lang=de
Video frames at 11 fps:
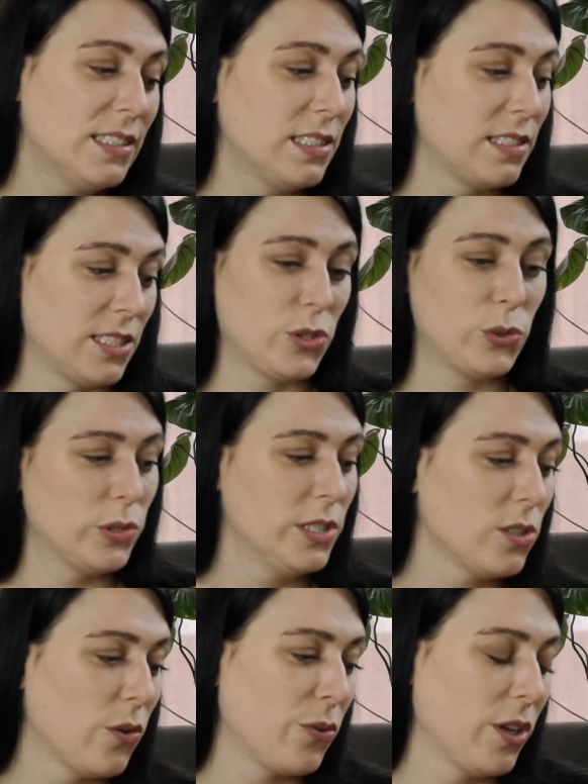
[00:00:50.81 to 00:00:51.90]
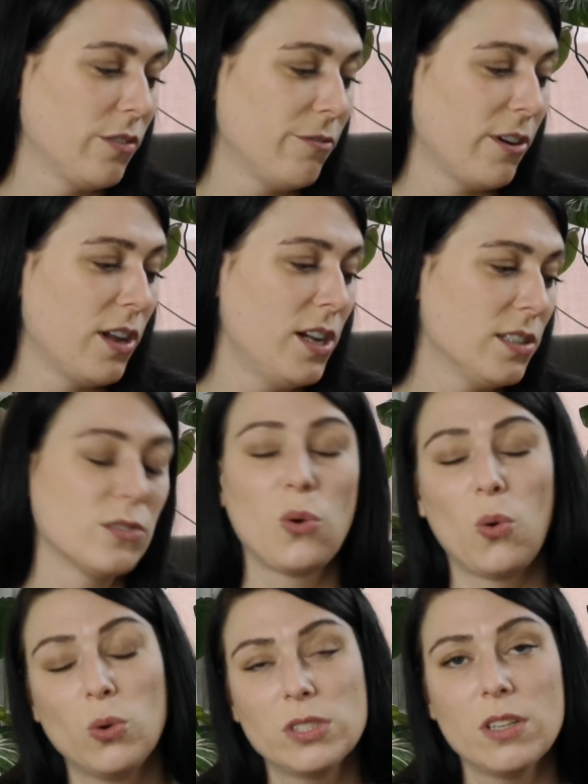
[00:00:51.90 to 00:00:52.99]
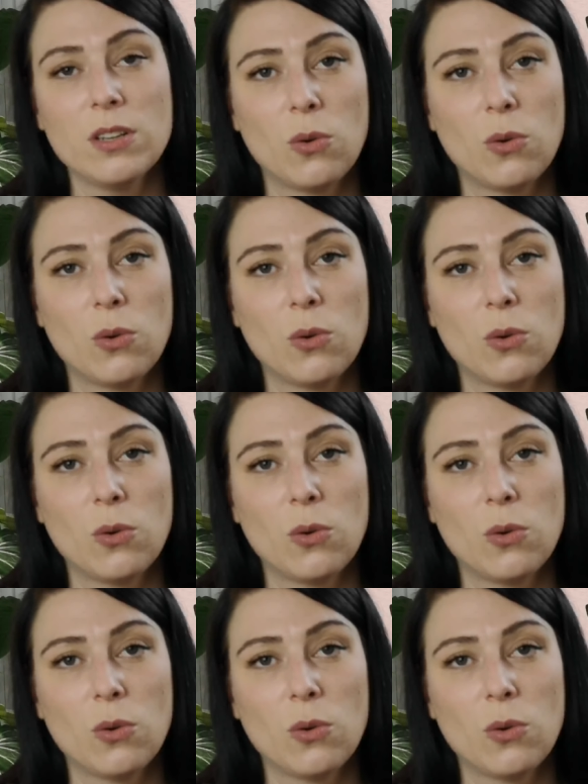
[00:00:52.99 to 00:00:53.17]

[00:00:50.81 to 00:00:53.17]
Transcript: das ist natürlich auf jeden Fall ein großer,